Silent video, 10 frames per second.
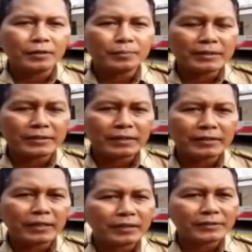Rumah
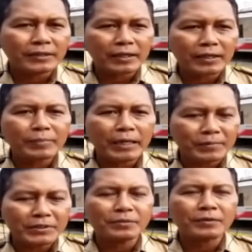Sakitnya akan Serang,
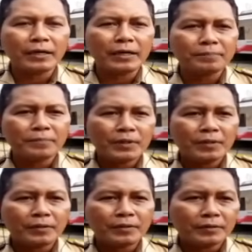PMI juga.
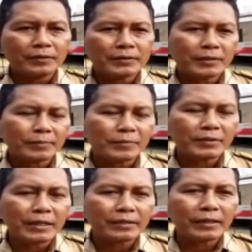
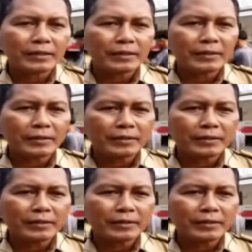Kemudian dari